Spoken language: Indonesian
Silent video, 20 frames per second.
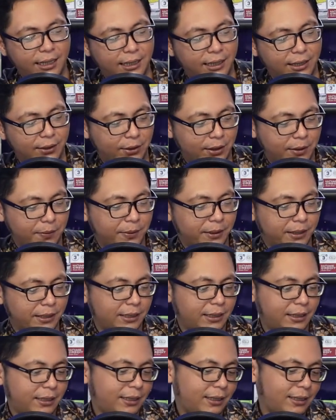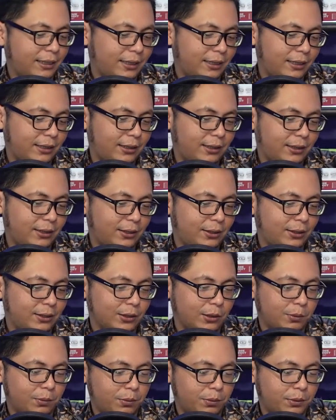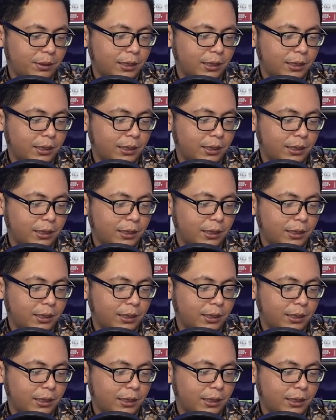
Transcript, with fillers: Ini oke okay banget. Cukup.